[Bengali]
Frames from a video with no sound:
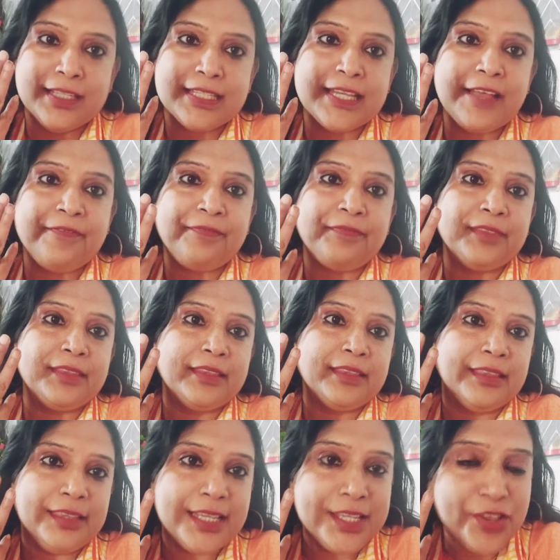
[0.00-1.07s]
স্রেফ
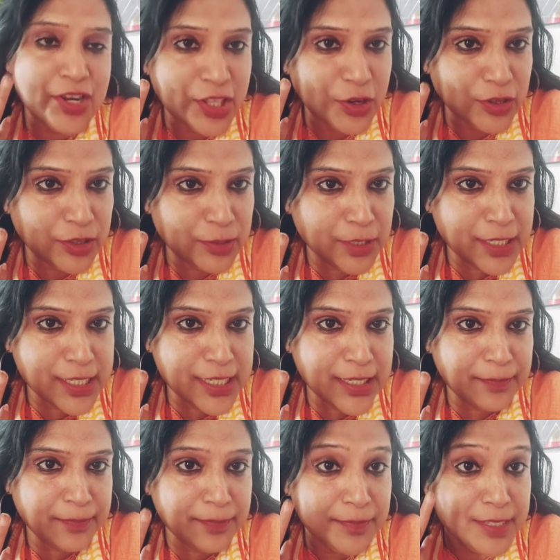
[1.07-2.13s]
তিনজনের সাথে কথা
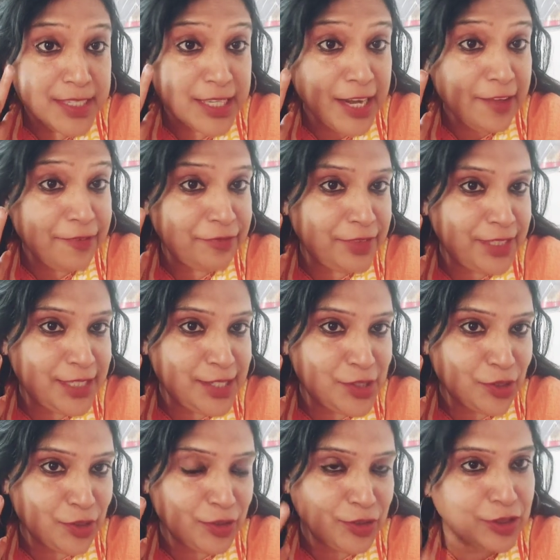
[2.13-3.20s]
বলেছিলাম স্রেফ
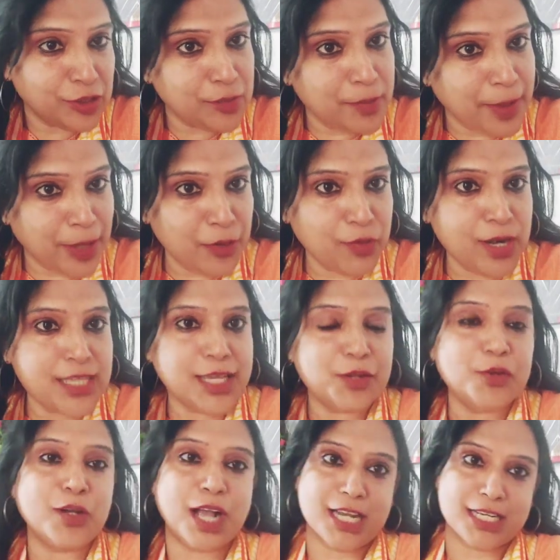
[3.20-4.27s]
তিনজন তোমরা ভালো করেই
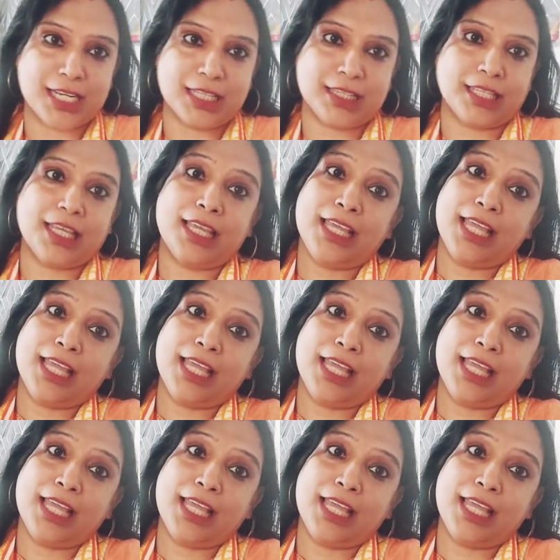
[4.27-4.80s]
জানো কার সাথে